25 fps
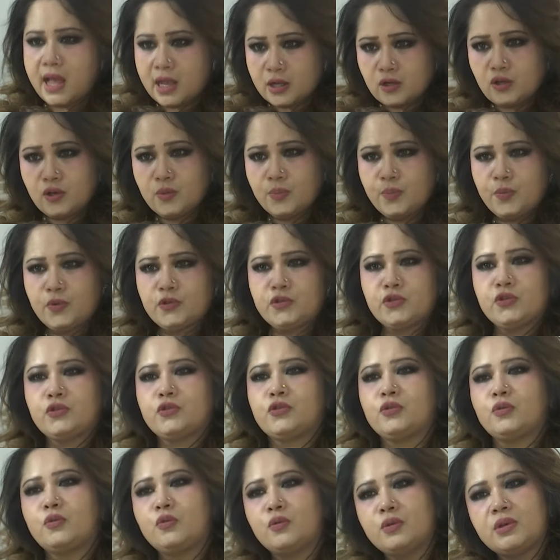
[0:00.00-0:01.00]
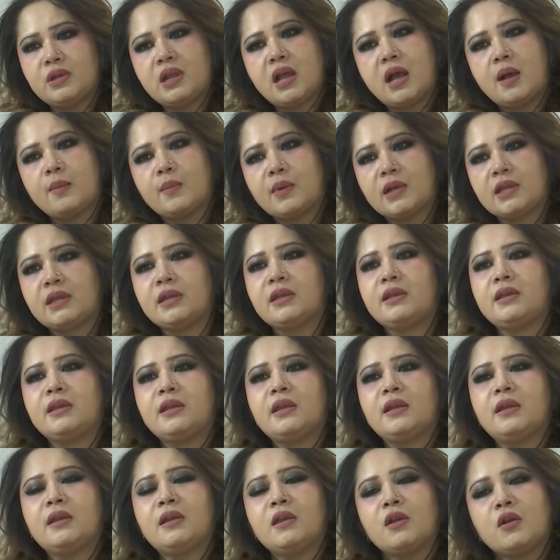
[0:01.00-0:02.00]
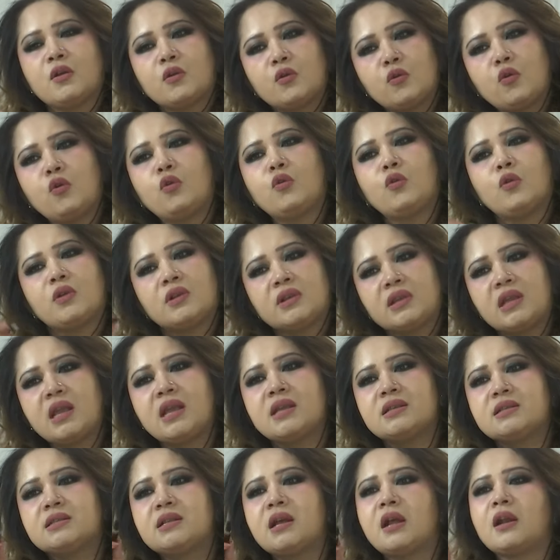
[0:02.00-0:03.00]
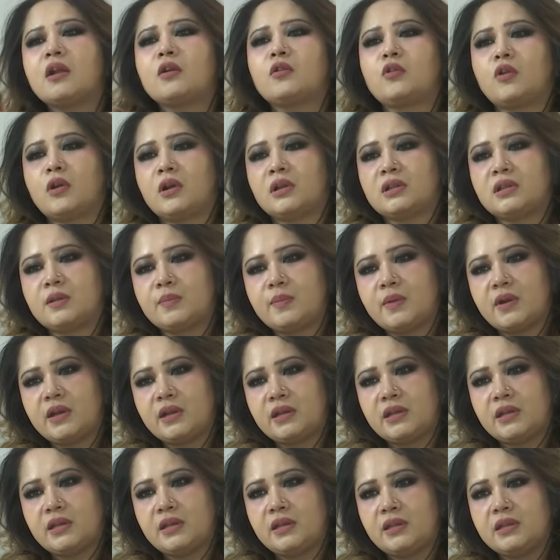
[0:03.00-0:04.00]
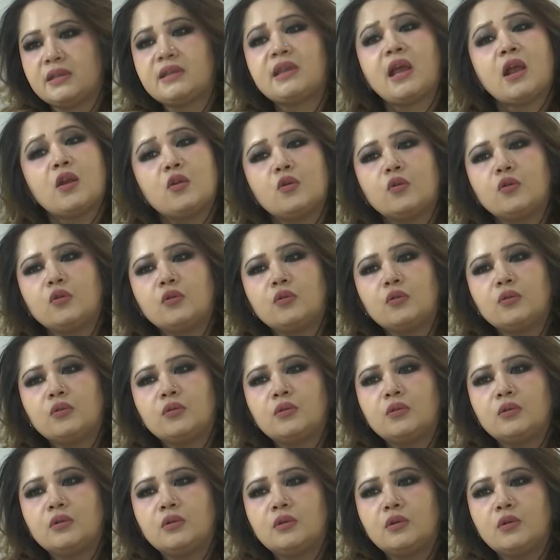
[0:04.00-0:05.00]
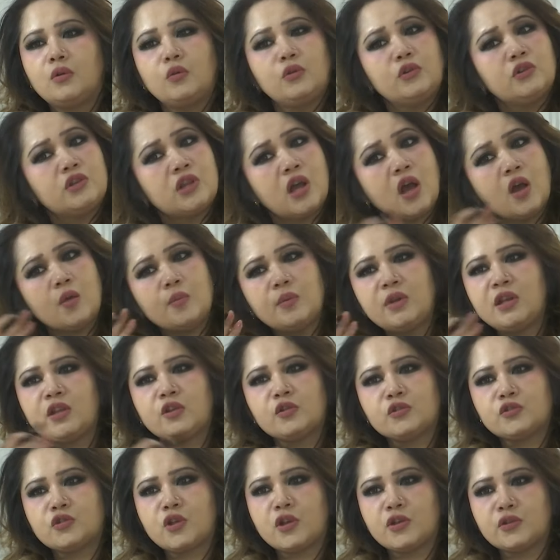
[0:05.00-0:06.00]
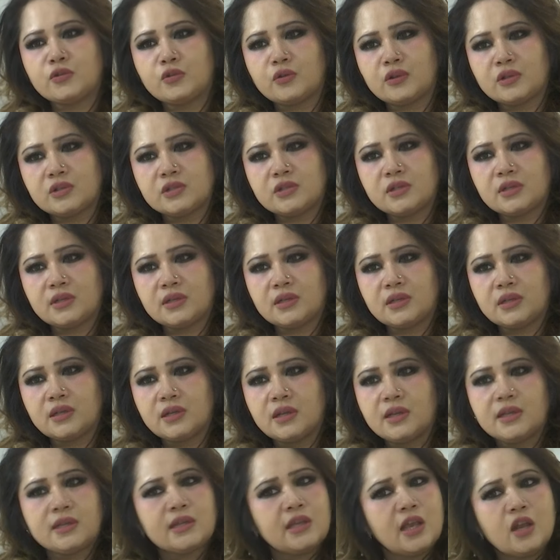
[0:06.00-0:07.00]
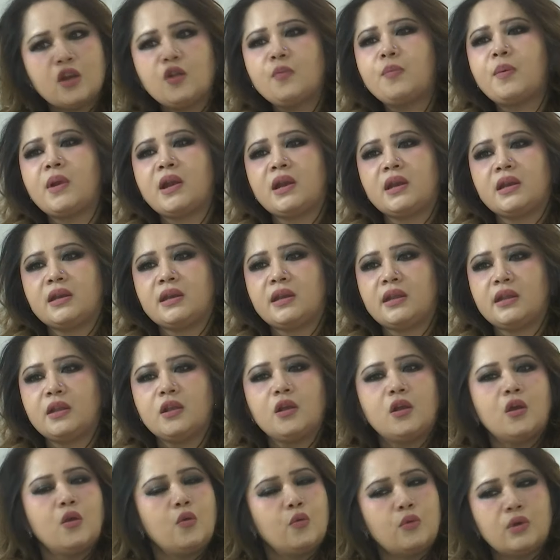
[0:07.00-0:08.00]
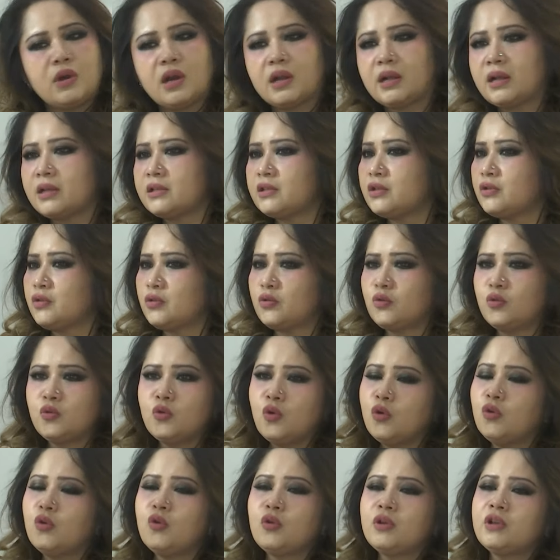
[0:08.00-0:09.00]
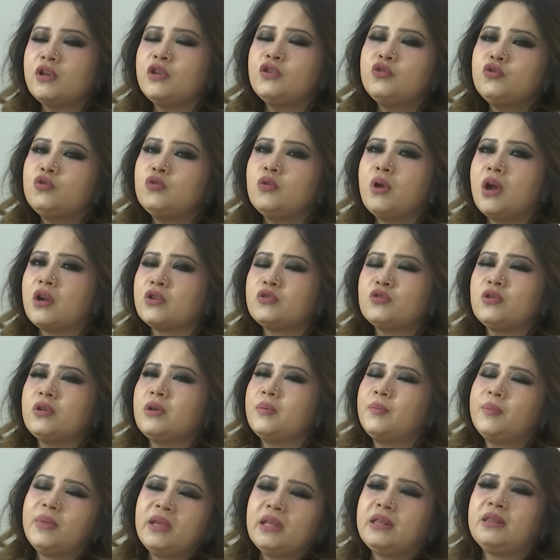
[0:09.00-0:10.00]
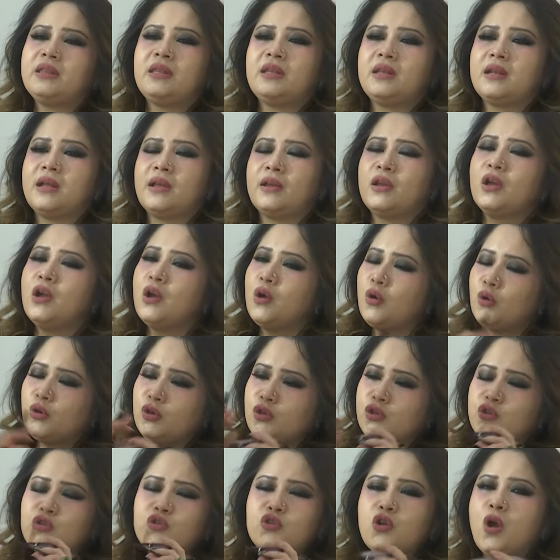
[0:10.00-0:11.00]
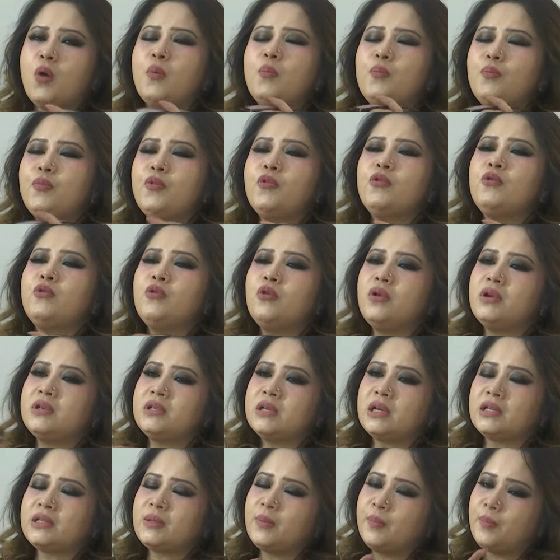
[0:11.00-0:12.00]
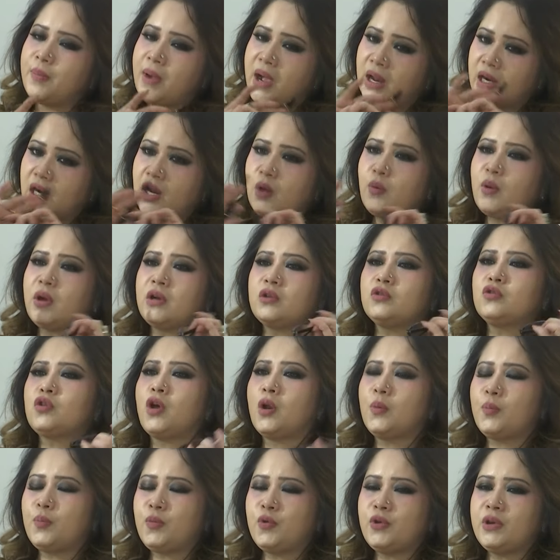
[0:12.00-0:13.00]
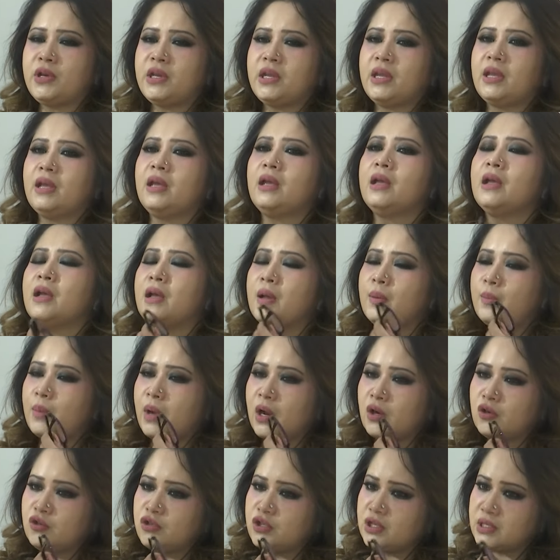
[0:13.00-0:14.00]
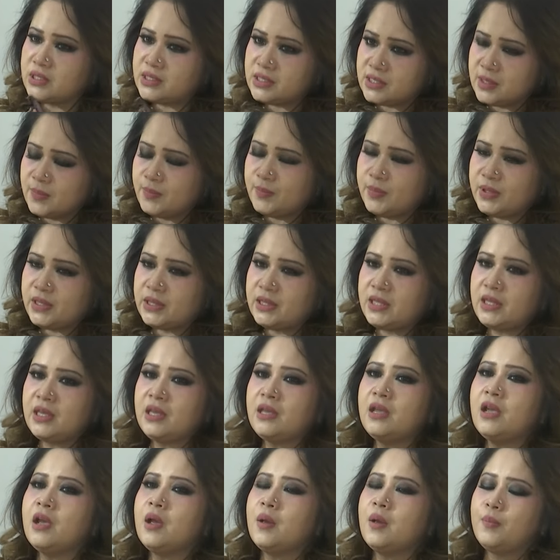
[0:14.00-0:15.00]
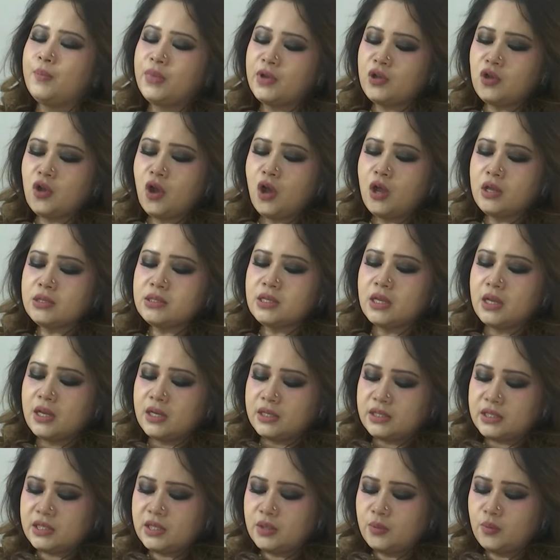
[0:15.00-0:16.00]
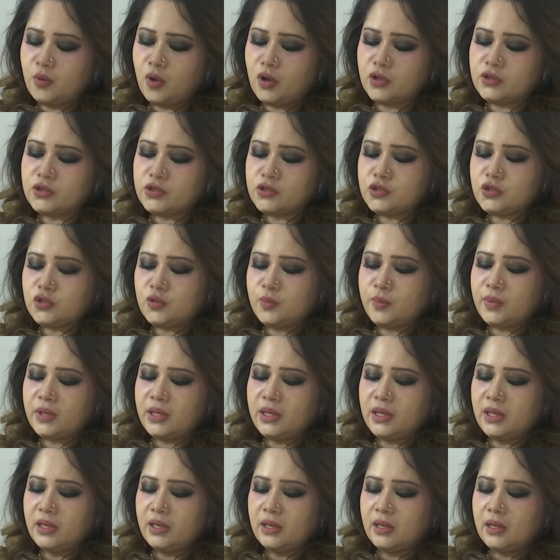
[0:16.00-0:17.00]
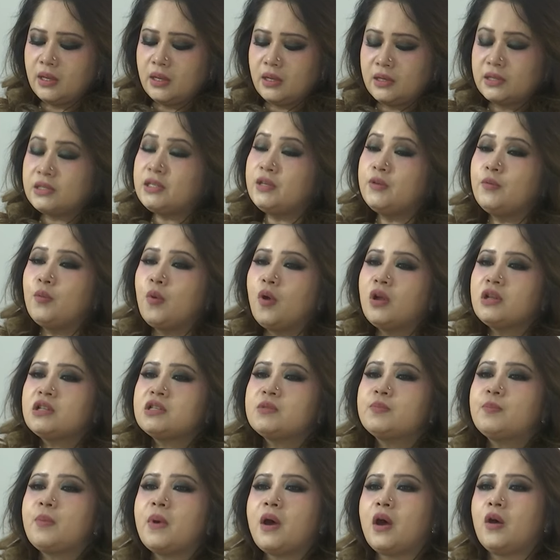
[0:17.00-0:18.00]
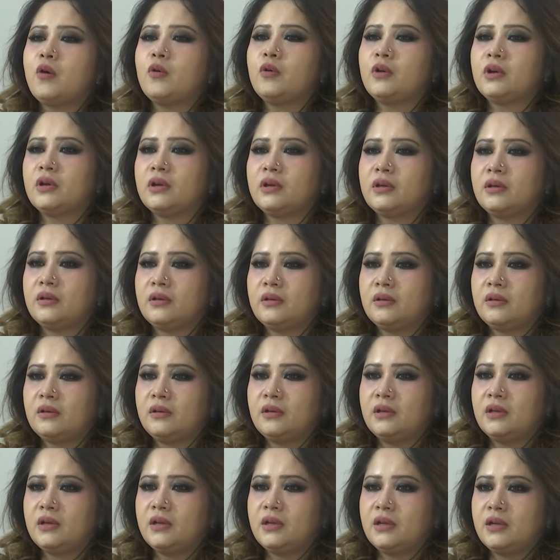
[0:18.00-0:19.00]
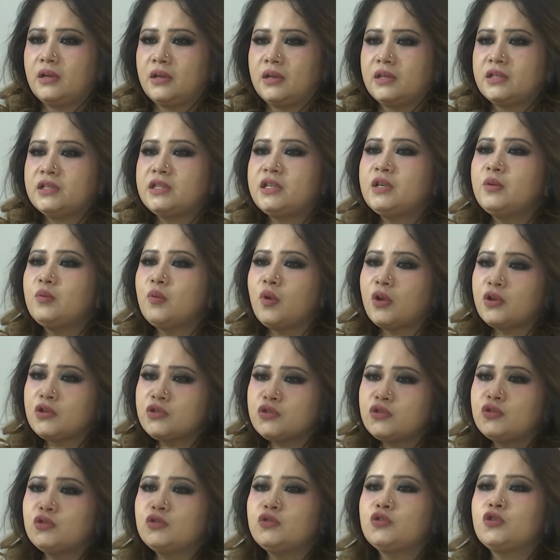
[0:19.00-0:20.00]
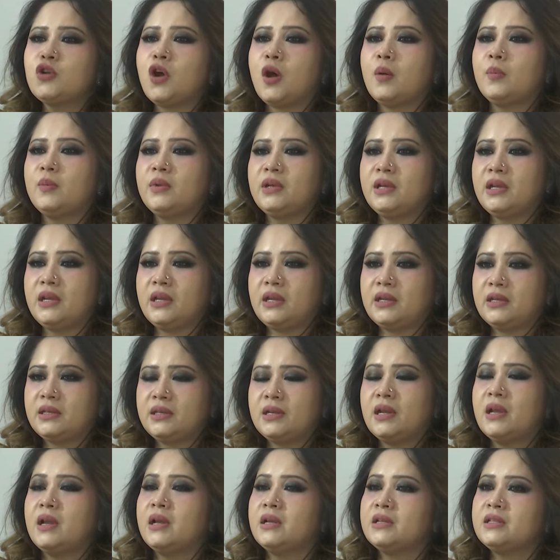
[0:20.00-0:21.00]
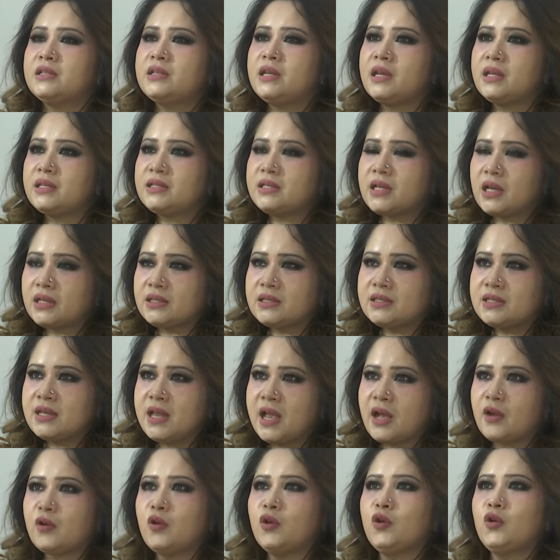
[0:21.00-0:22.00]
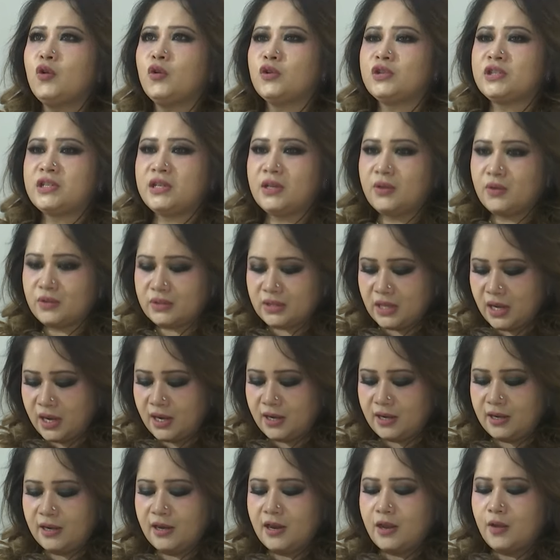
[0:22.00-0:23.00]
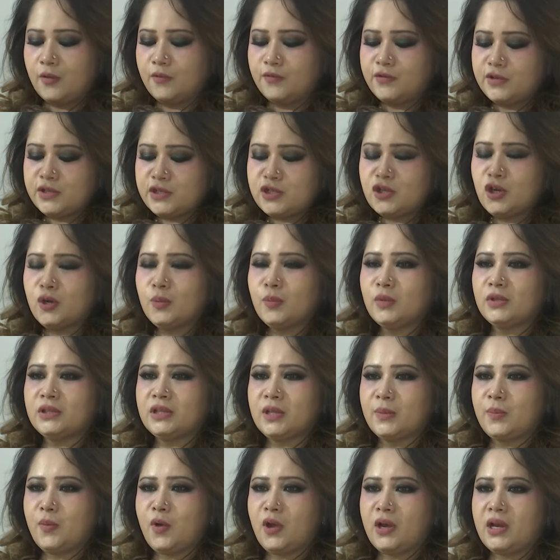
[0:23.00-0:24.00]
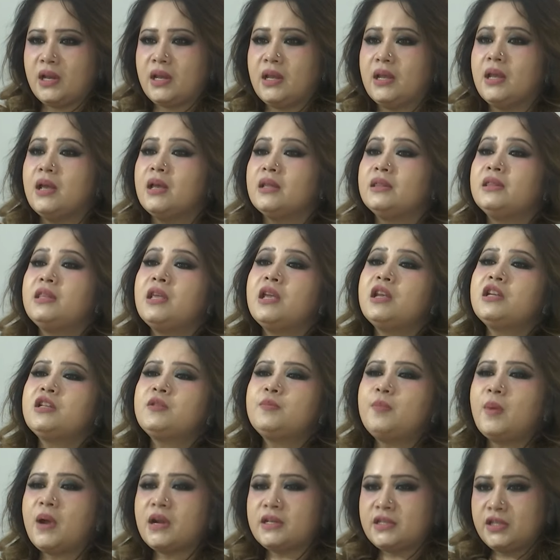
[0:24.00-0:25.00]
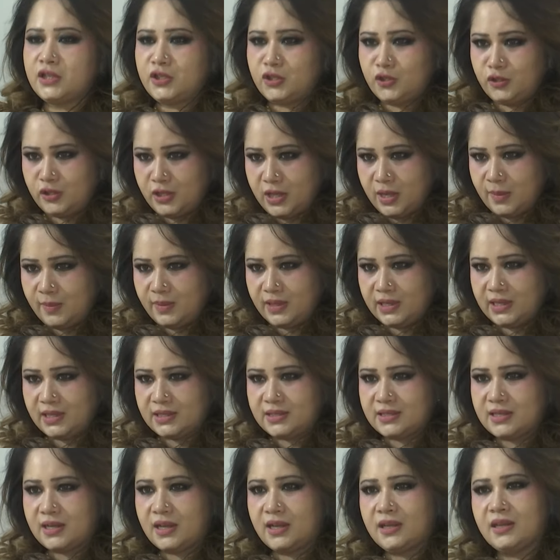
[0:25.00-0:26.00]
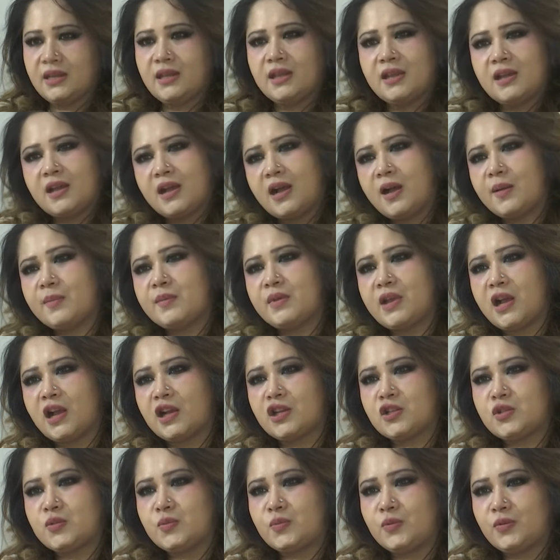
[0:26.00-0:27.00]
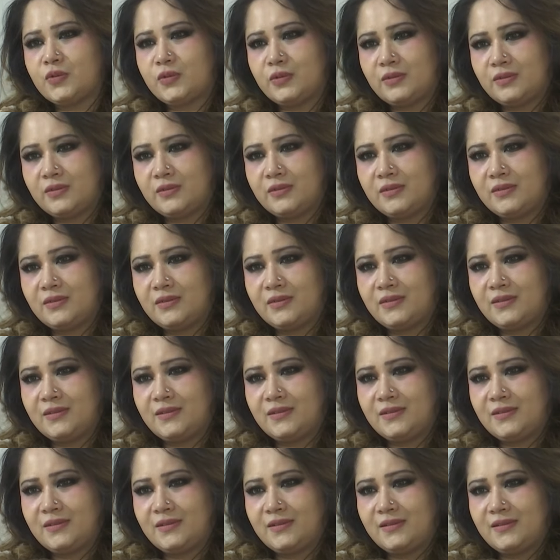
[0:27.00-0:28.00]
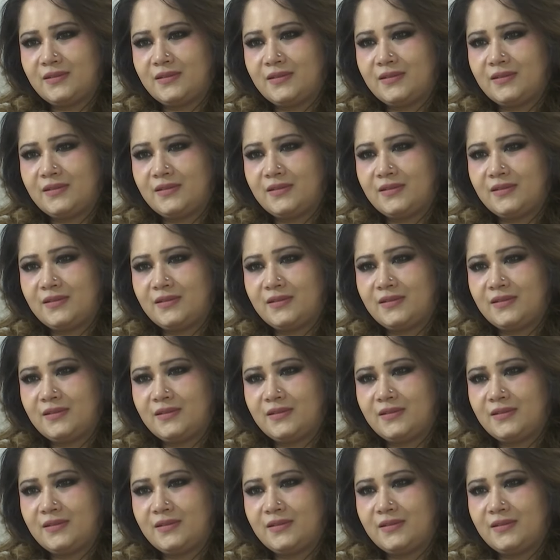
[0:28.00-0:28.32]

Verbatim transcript: এখন পর্যন্ত উনি আমাকে নিয়ে কোনো কেস দ্বারা করাতে পারেনি কেন উনি তো আওয়ামী লীগও জয়েন করেছিলেন কেন পারেন নাই ওনার কাছে তো কোনো কিছু আসলে ভিত্তি নাই উনি সম্পূর্ণ এটা একটা বানাওয়ার গল্প নিয়ে মানুষের সিম্পেথি বিকজ শি ওয়ান্টস টু বি শি ওয়ান্টস পাওয়ার শি ওয়ান্টস টু ডমিনেট সে চাচ্ছে এখনও সে তার ভিডিওর মধ্যে বলে দেশবাসী যদি আমাকে চায় আমি আসব আপনি চান